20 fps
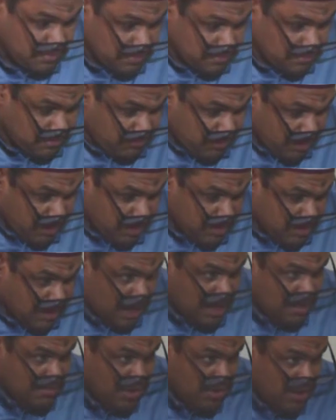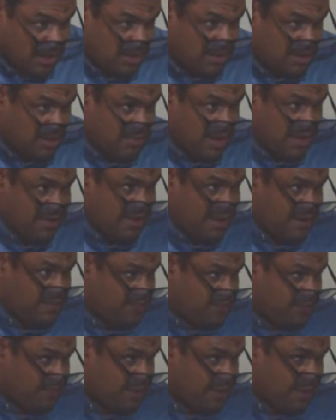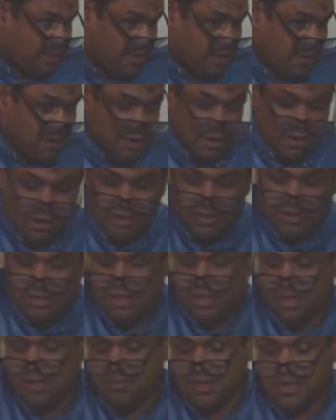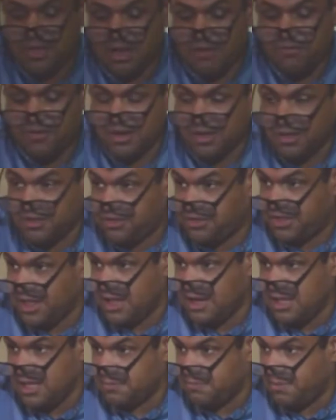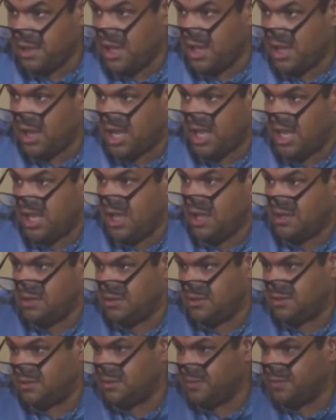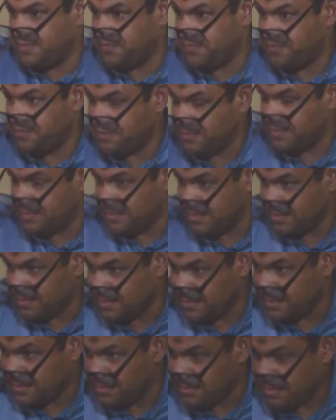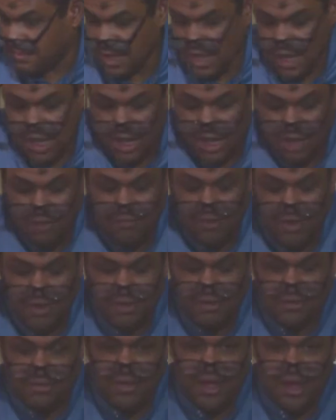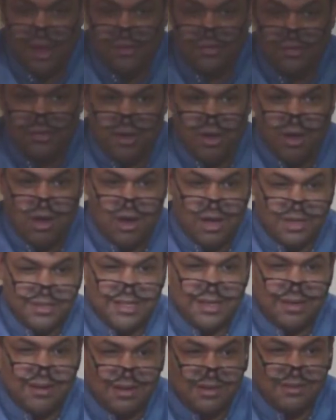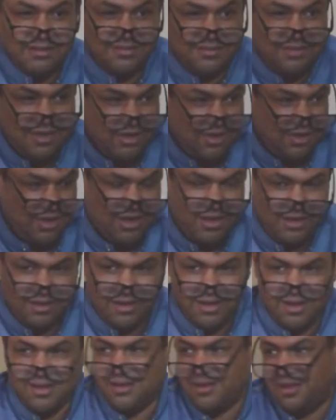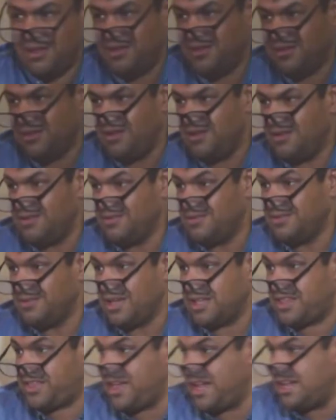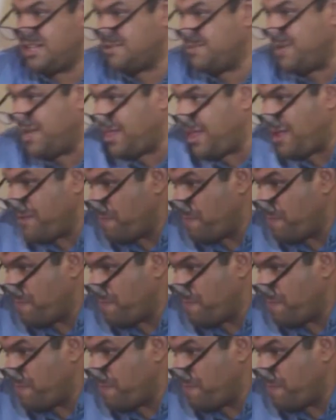فقط كلمة واحدة ماذا؟ قديما الفرع الثاني باقيا الفرع الثالث قادرا الله الله الله الله الثالث ماذا